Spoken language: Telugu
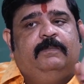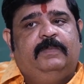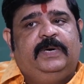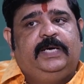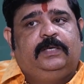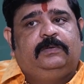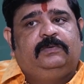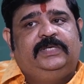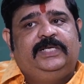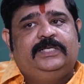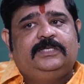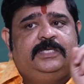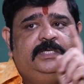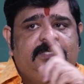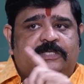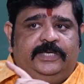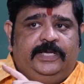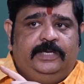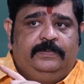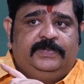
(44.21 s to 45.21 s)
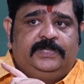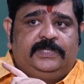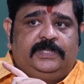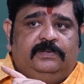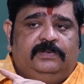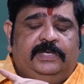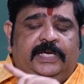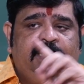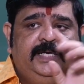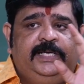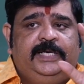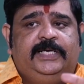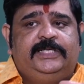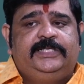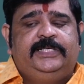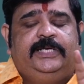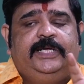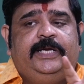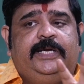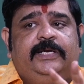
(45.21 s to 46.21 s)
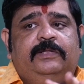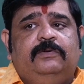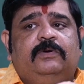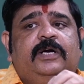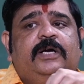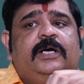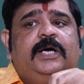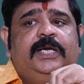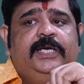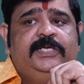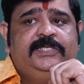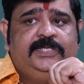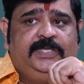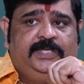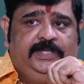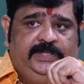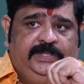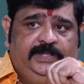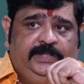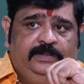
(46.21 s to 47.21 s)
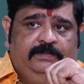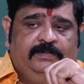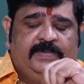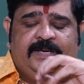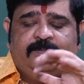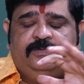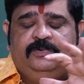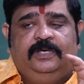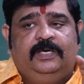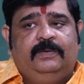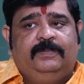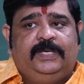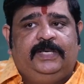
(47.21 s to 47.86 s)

మనకు లెసన్స్ నేర్పిస్తాడు ఏలినాటి శని అనేది ఒక కాలేజ్ లాంటిది మామూలుగా